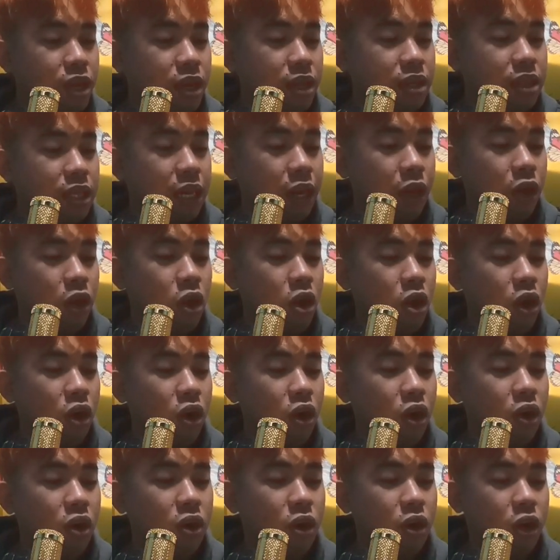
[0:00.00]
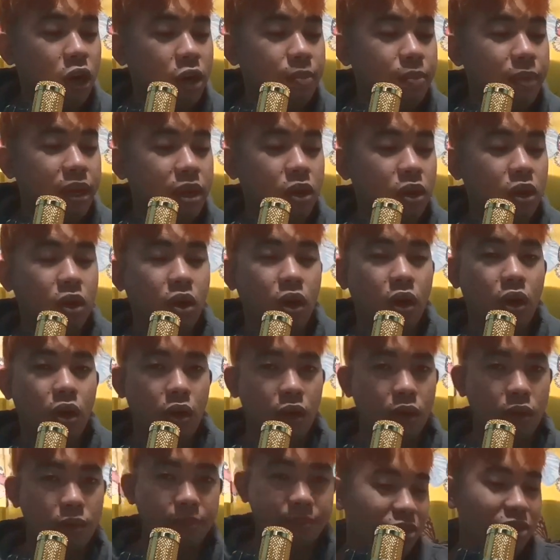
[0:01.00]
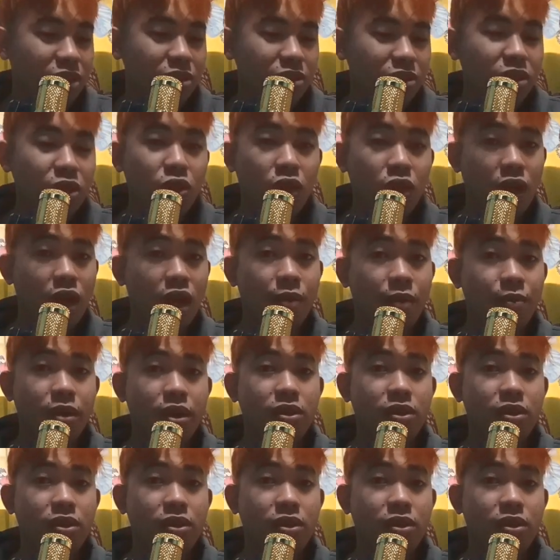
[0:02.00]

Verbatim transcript: niloloko or manloloko. Hindi ko alam, eh.